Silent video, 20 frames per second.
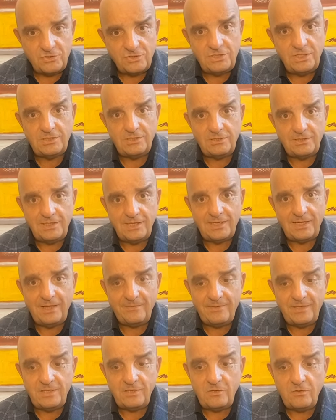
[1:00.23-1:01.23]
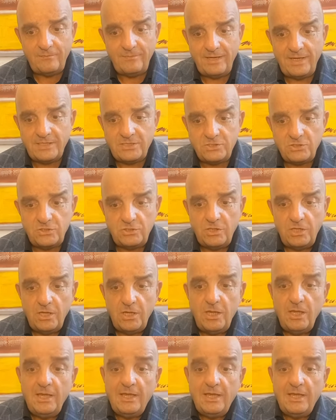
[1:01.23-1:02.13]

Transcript: sul sito della Camera di Commercio.